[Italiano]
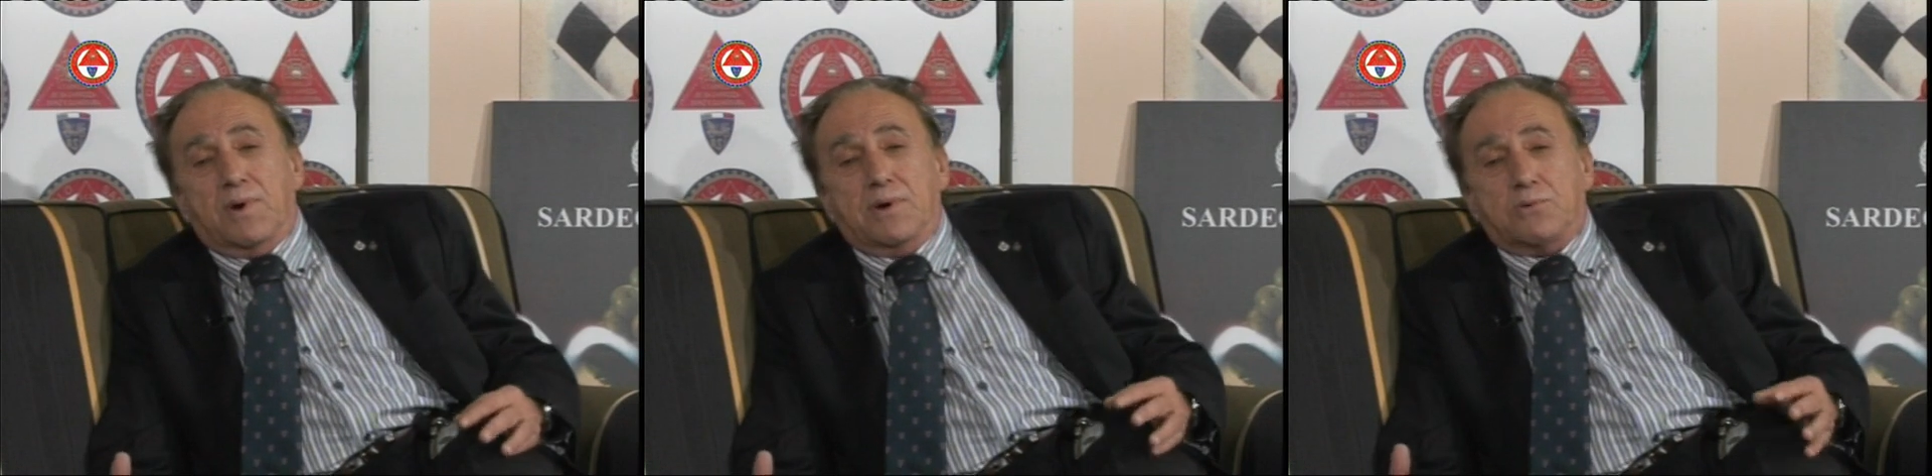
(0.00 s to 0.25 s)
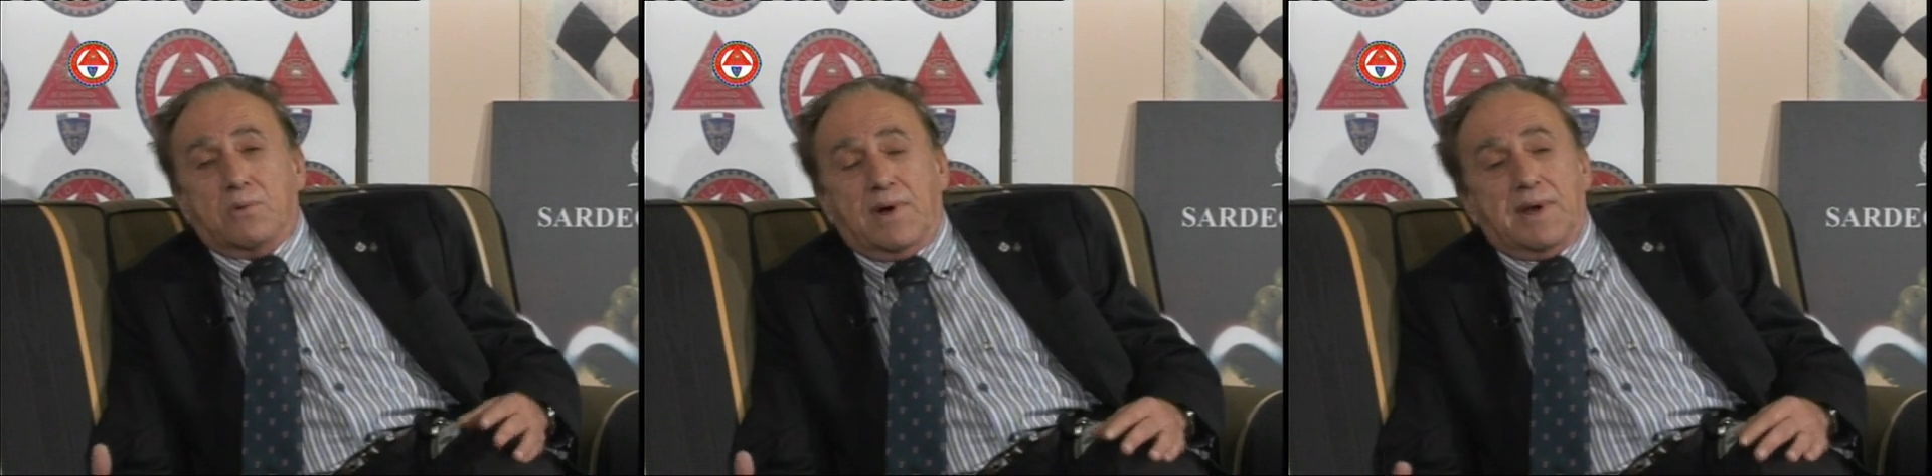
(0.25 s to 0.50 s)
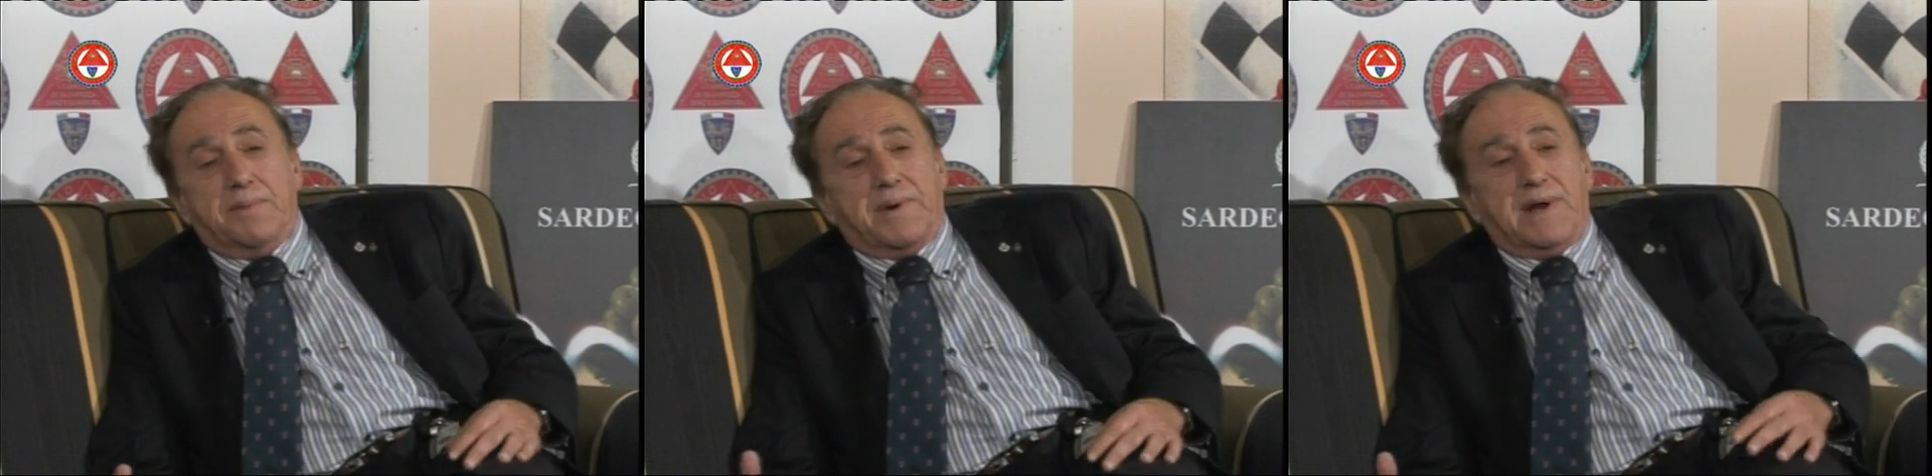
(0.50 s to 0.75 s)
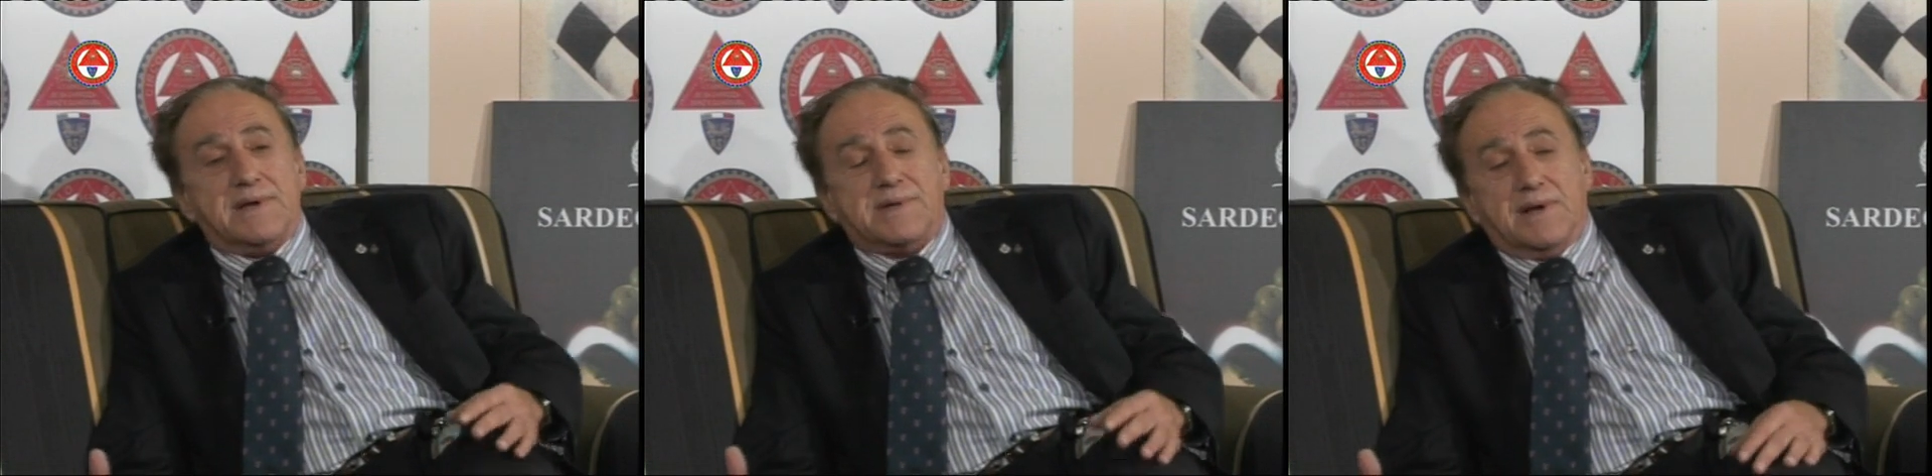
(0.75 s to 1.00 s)
le tue
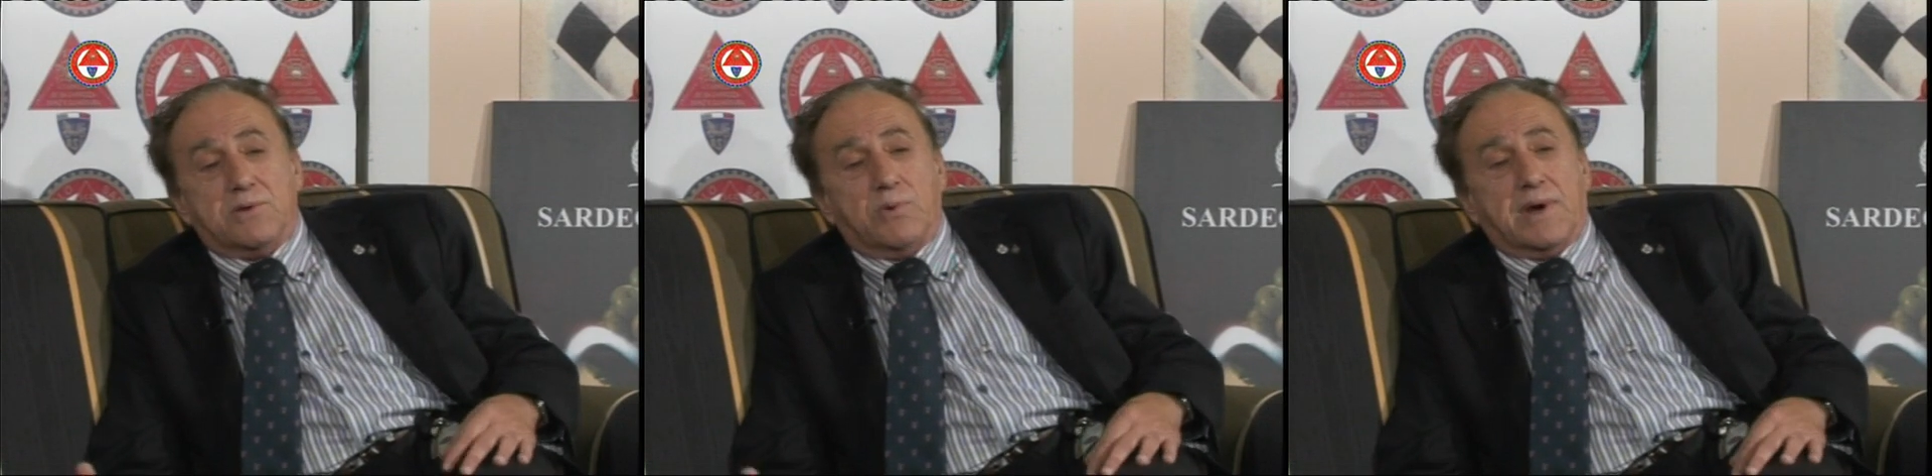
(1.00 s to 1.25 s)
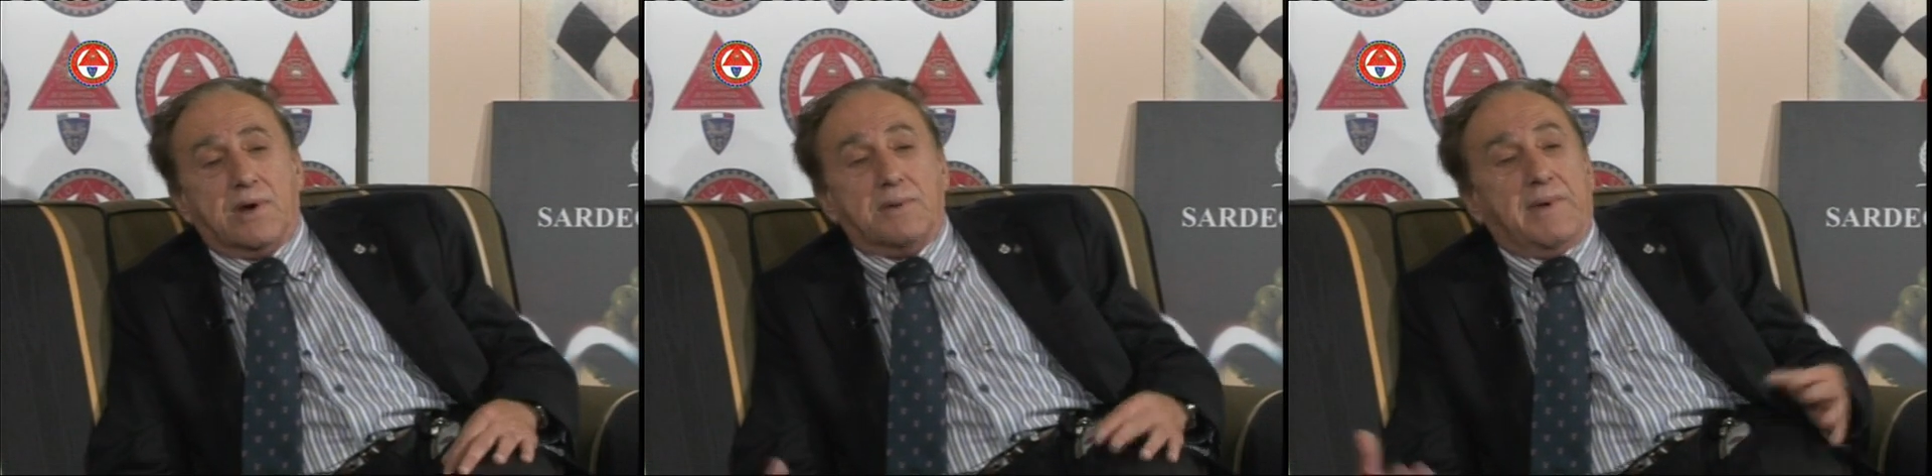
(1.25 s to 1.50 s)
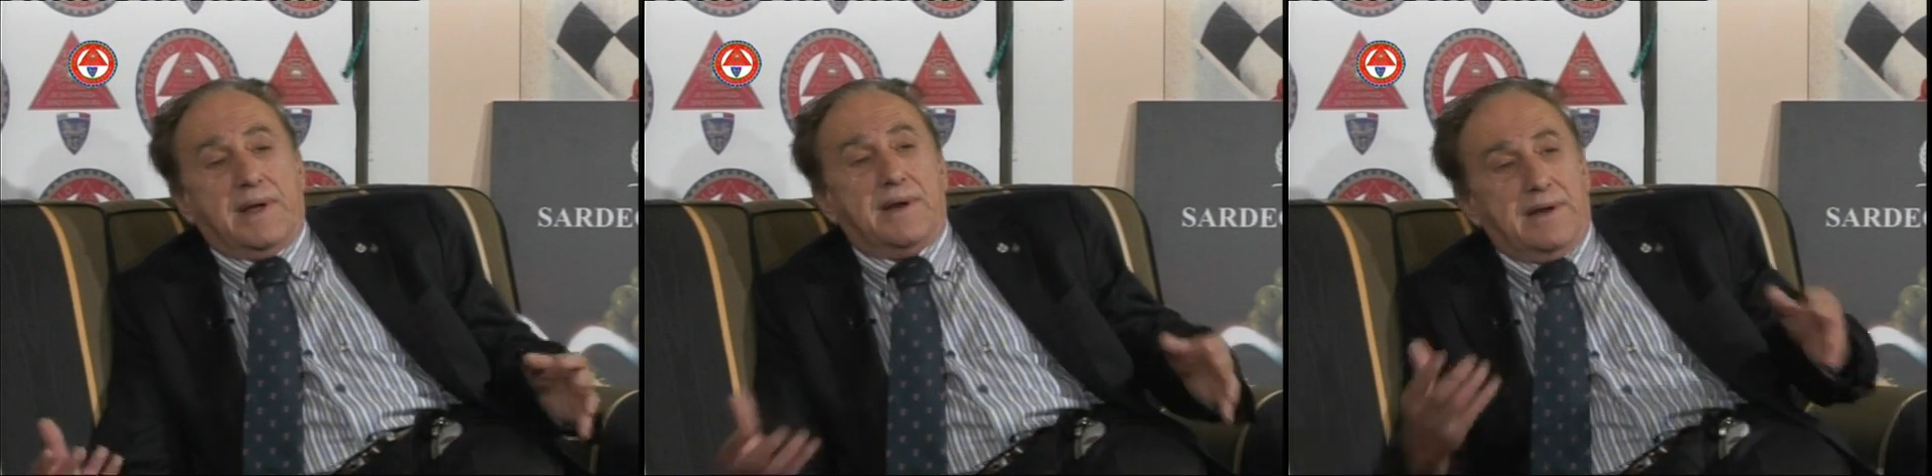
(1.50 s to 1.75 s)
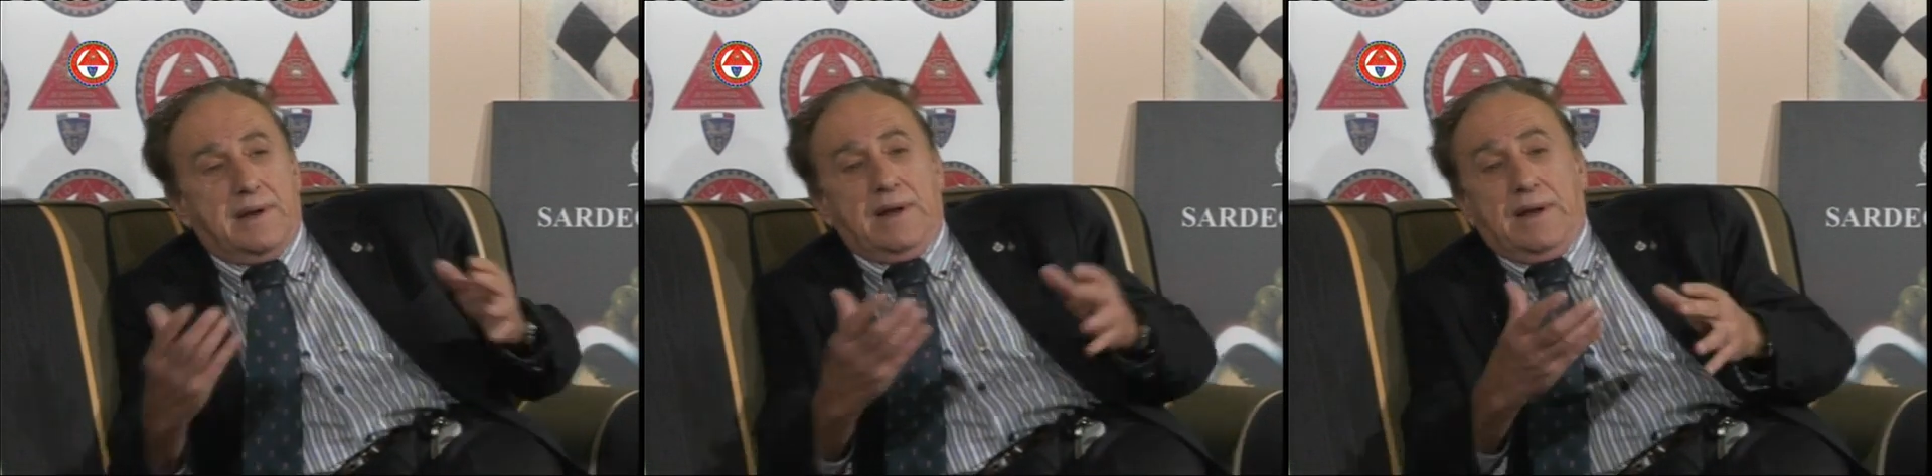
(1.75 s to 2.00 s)
imprese, le tue cose, ma i